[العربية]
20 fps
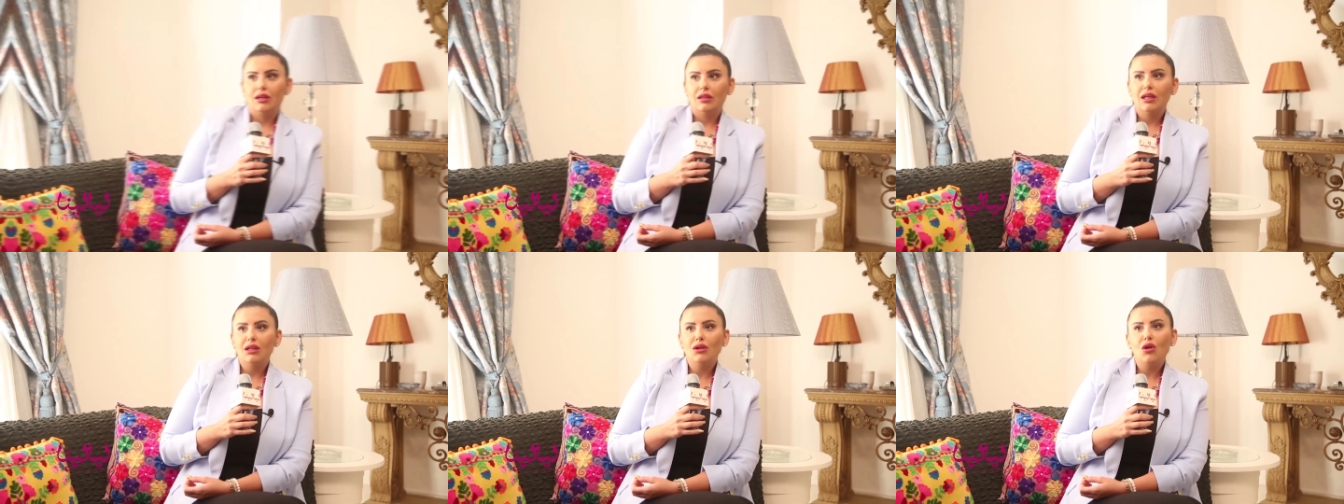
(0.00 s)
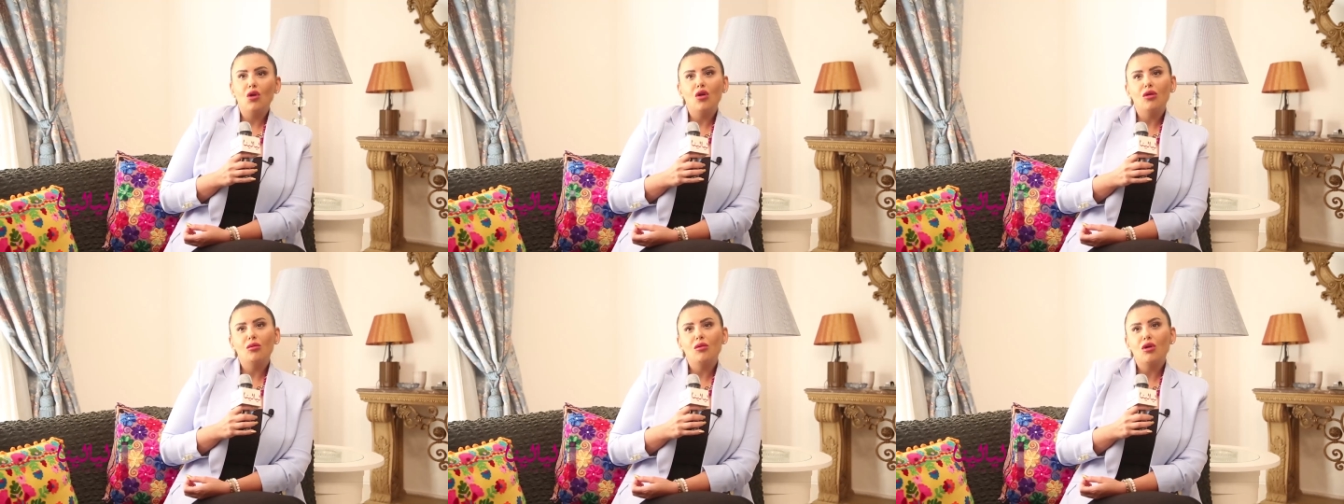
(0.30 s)

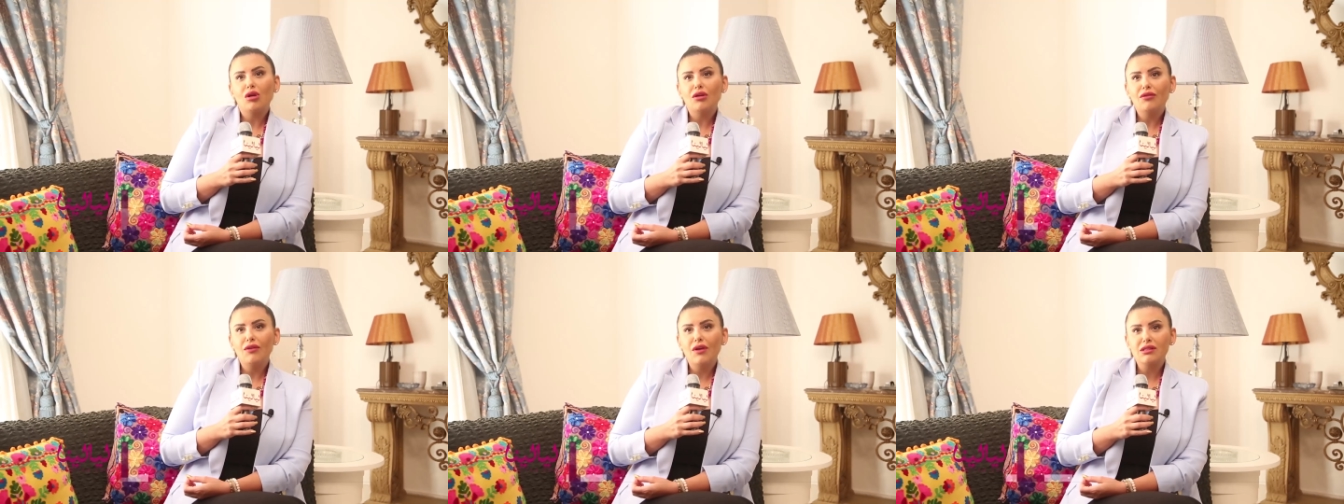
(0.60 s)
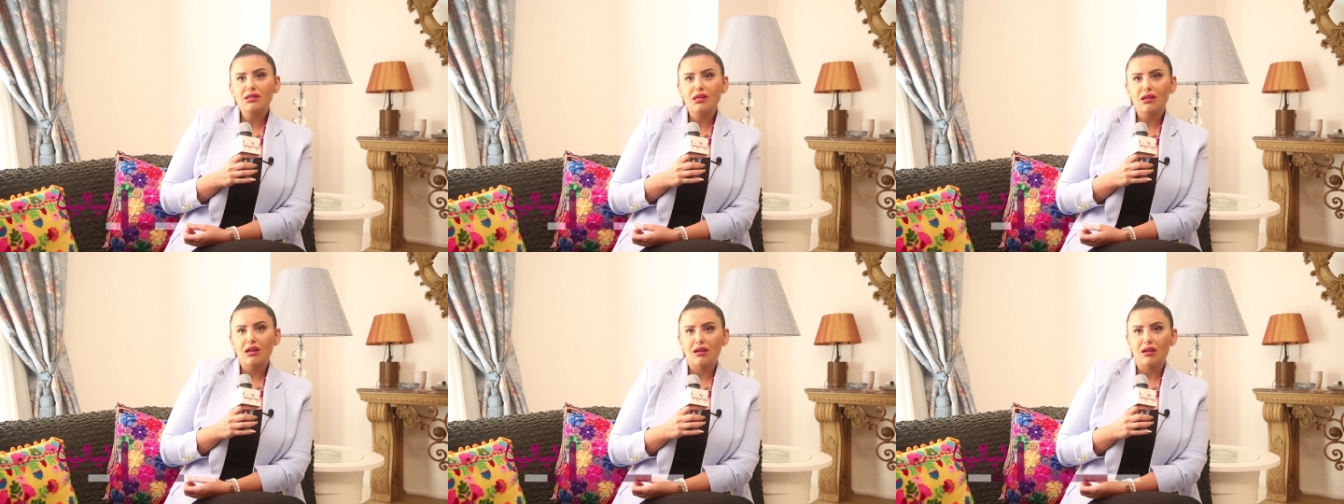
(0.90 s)
يعني هو موقف
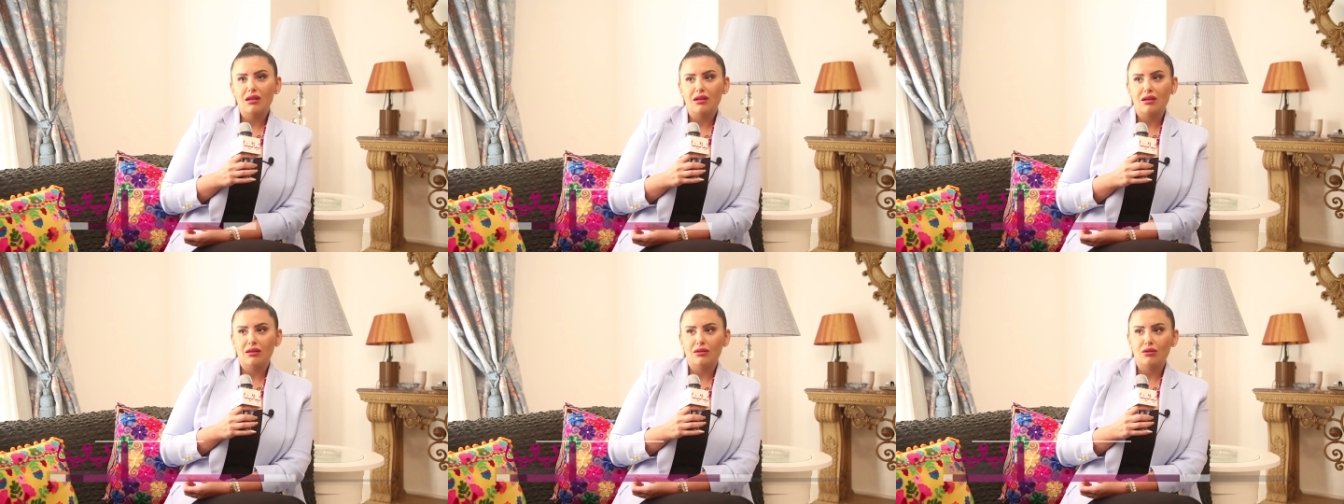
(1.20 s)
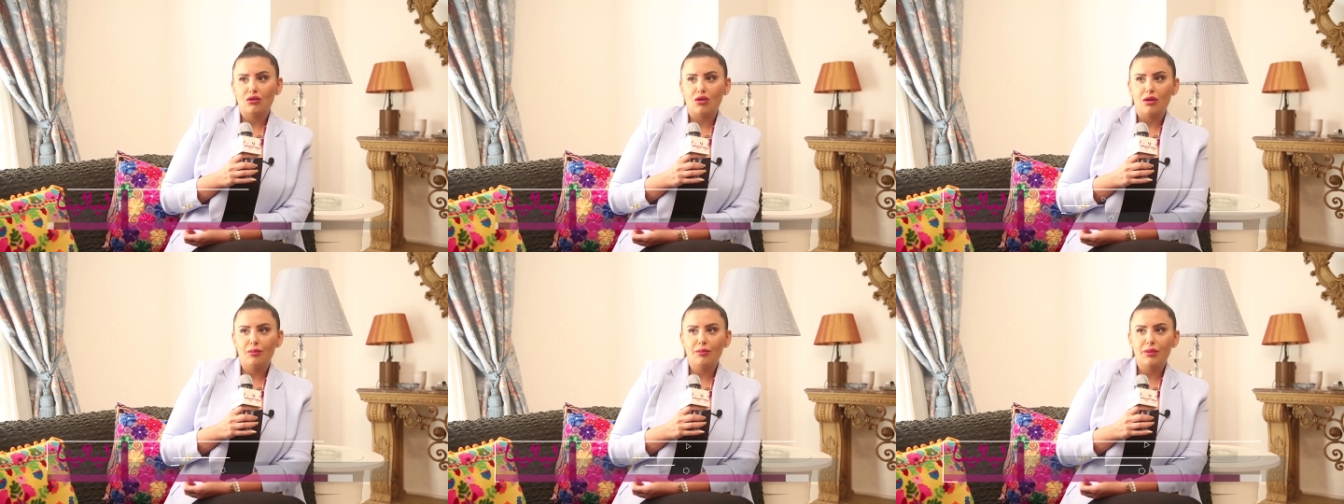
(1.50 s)
حصل على
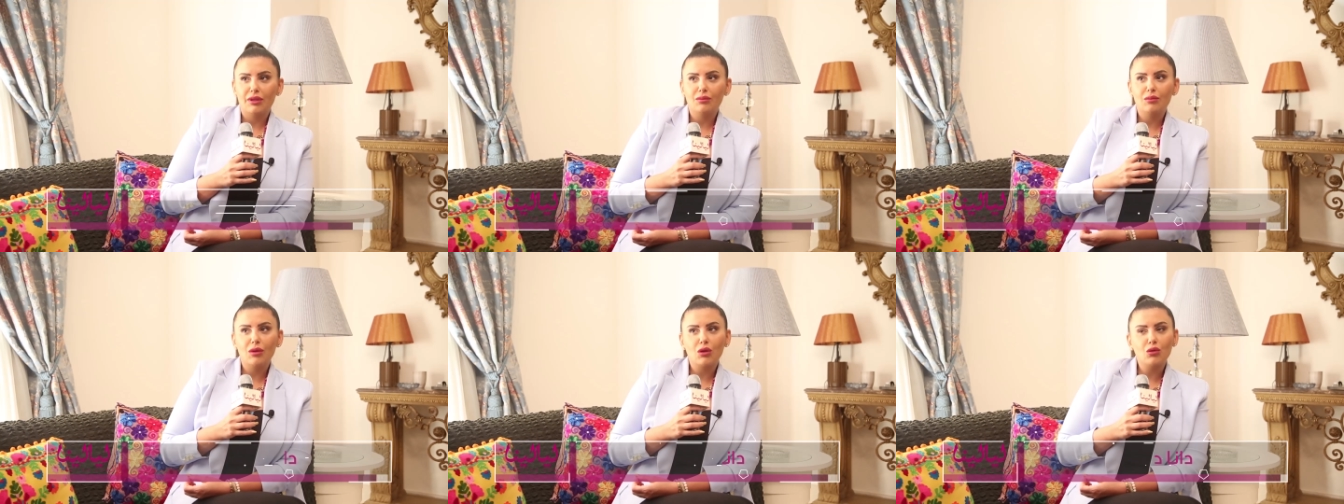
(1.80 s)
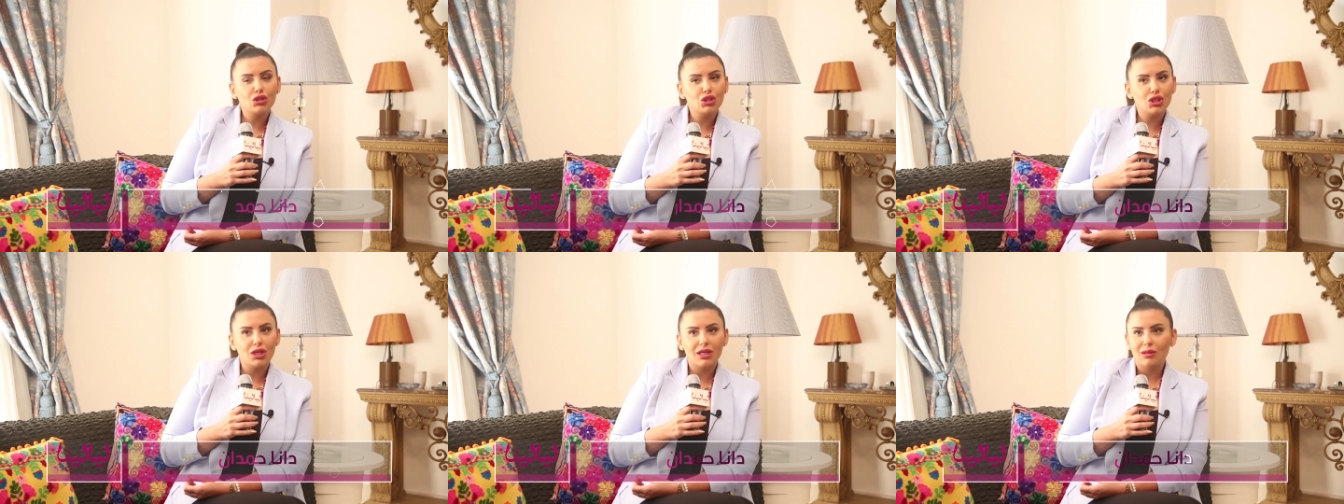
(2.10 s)
الريد كاربت ما
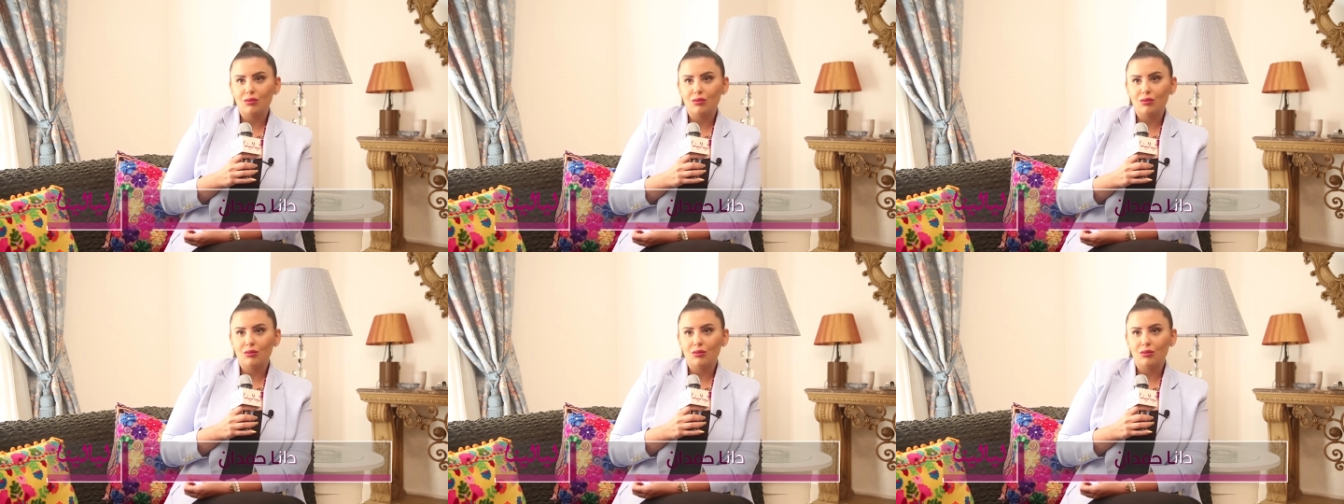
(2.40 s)
كنتش